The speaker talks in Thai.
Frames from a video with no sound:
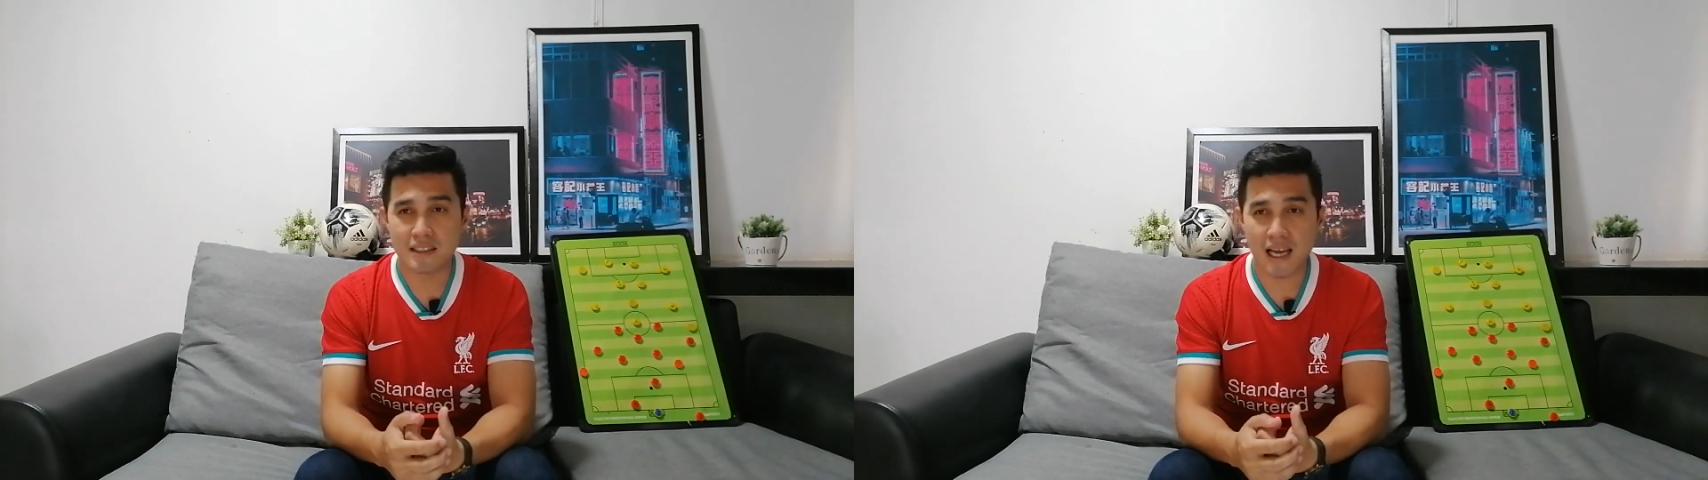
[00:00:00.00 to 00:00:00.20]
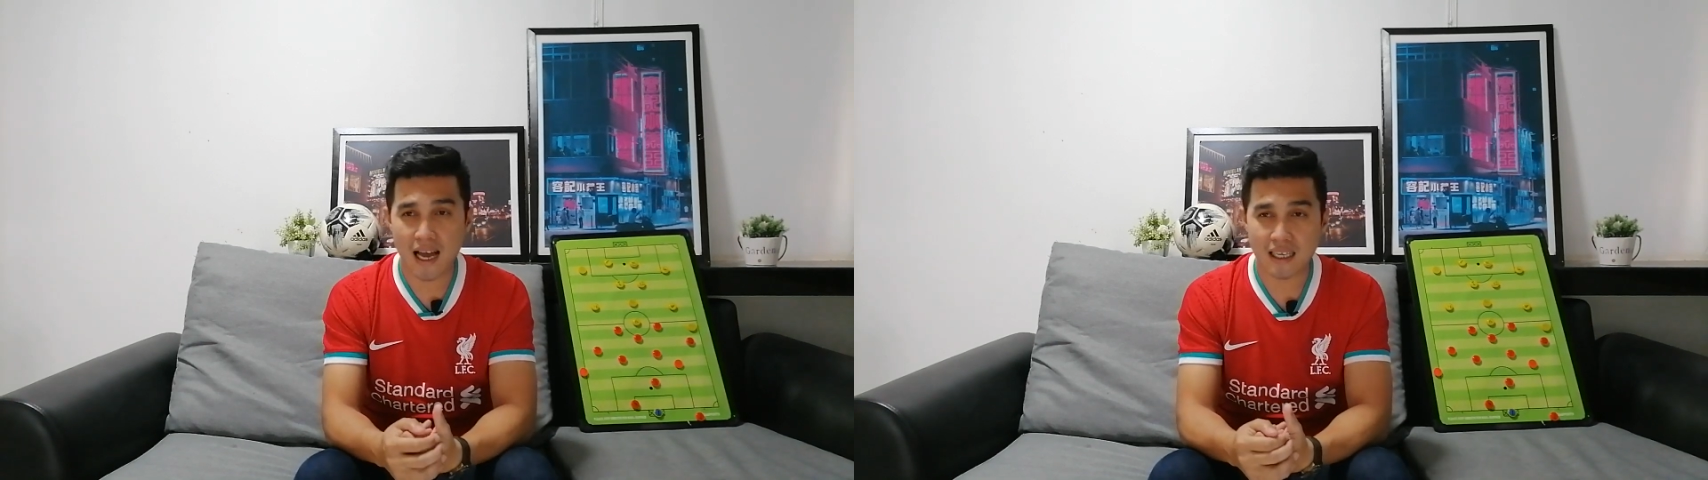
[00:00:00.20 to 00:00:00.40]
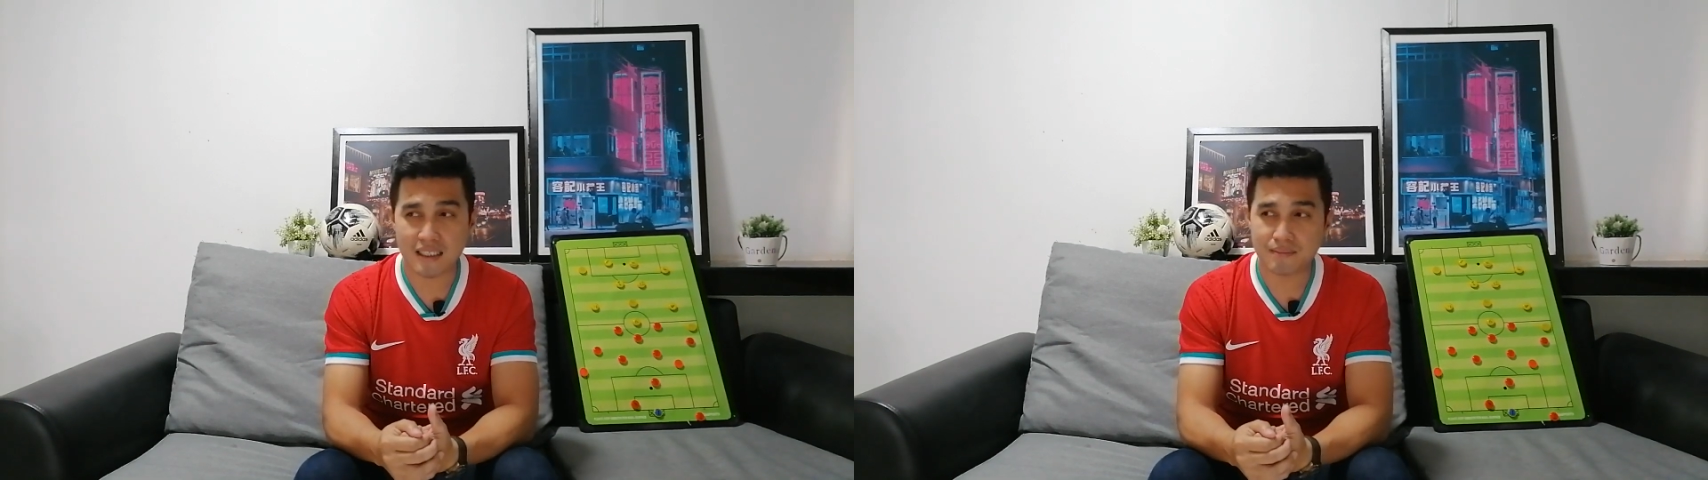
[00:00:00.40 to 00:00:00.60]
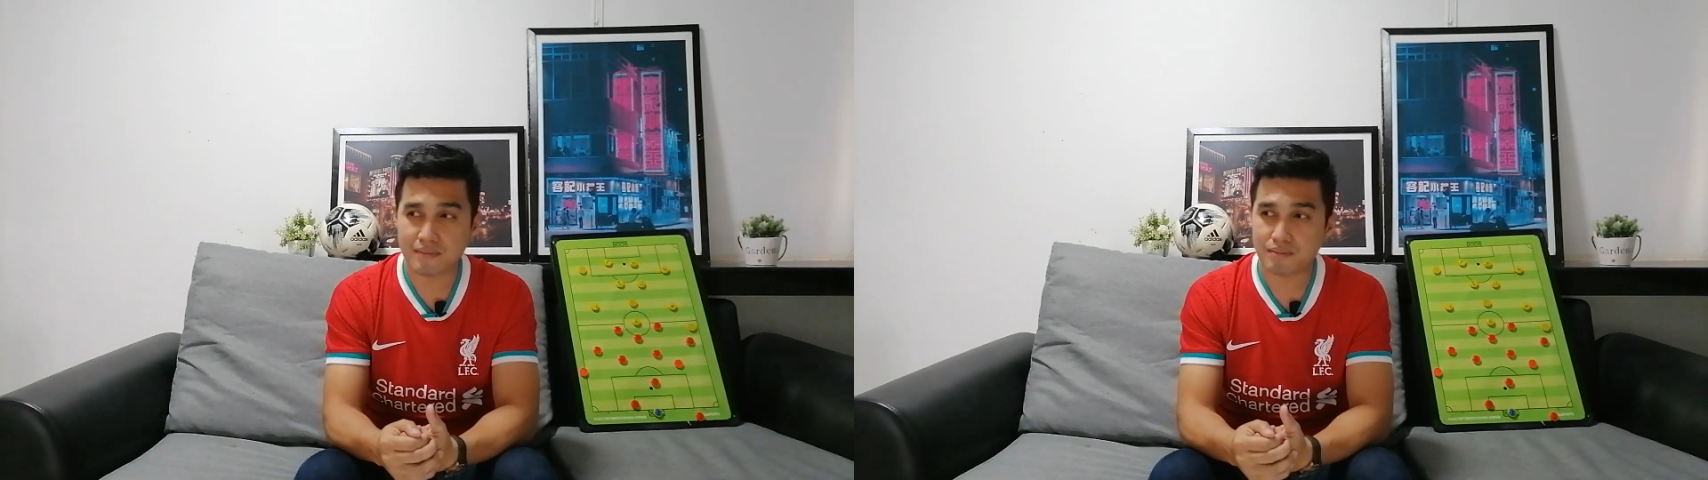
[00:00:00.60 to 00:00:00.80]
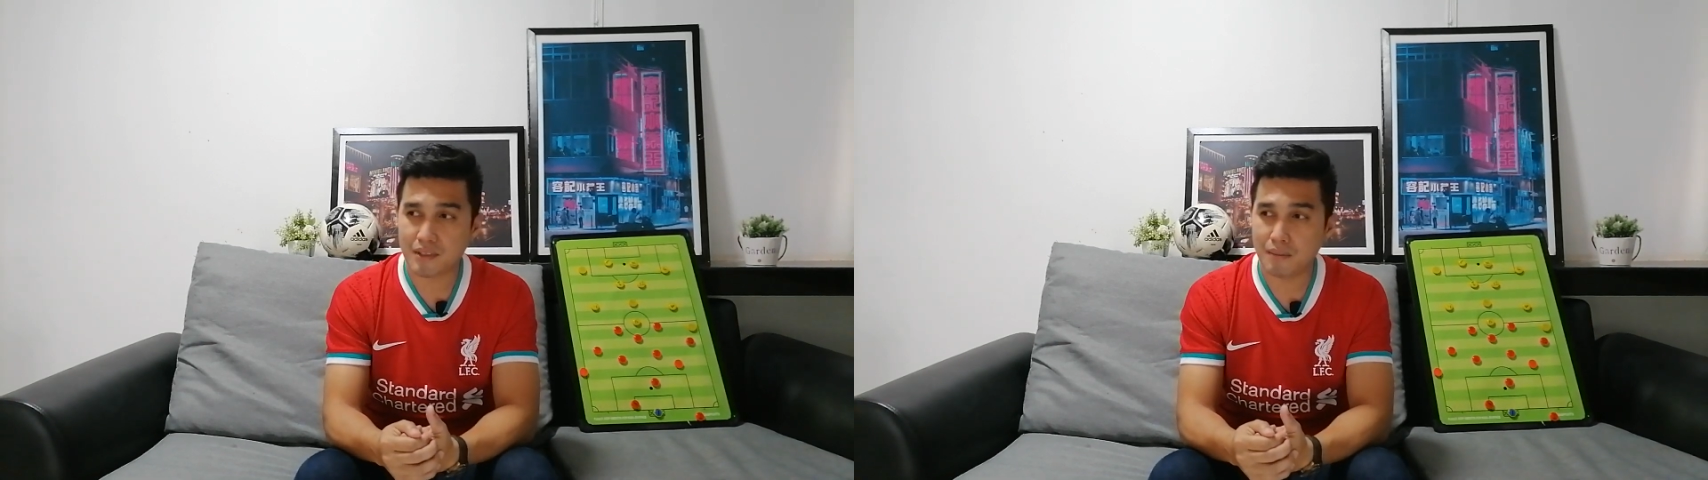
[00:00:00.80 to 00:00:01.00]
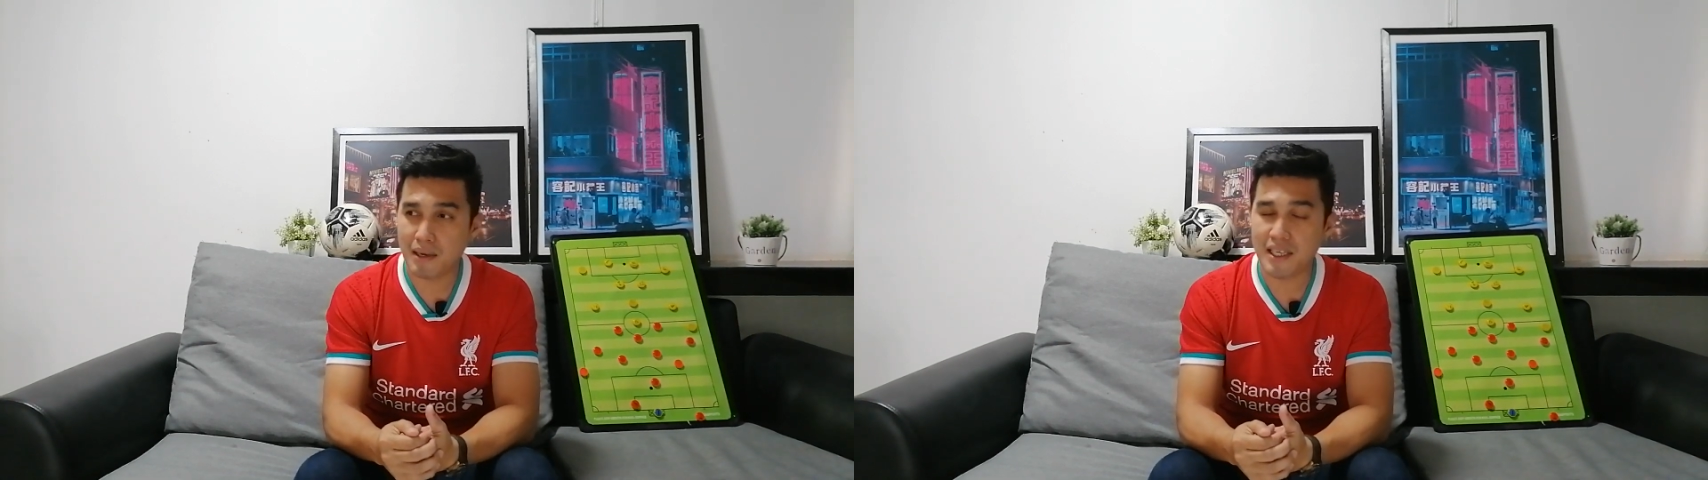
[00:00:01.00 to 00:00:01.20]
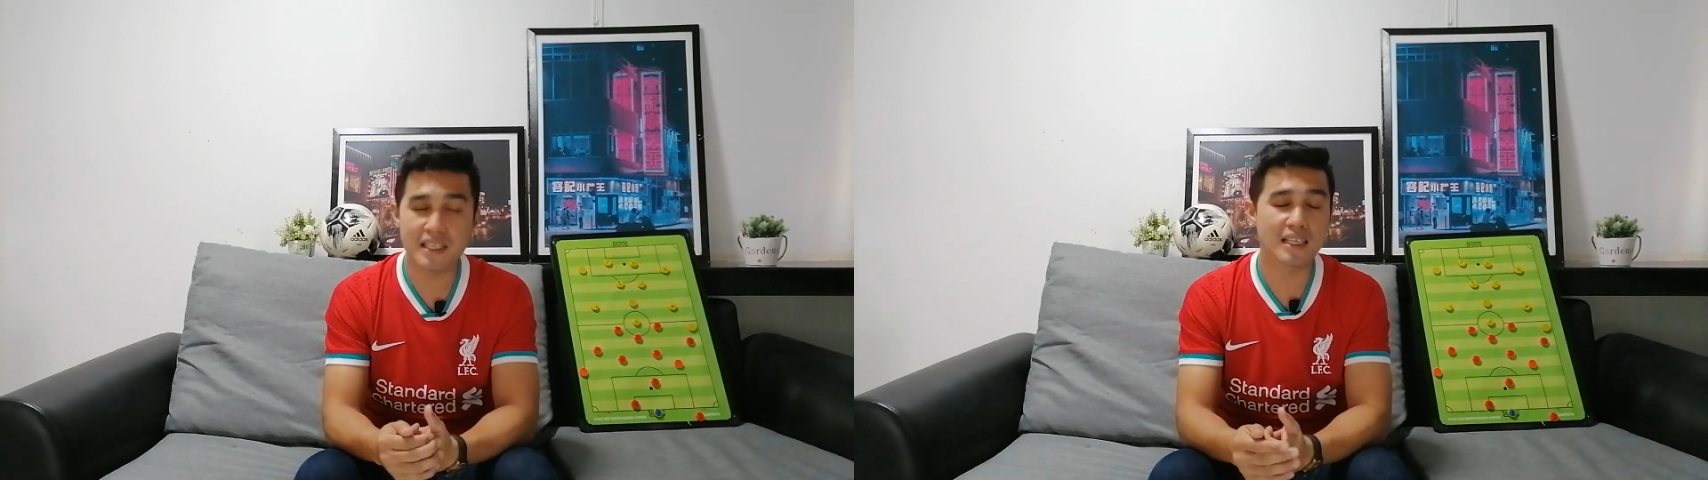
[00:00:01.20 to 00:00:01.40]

อย่างไม่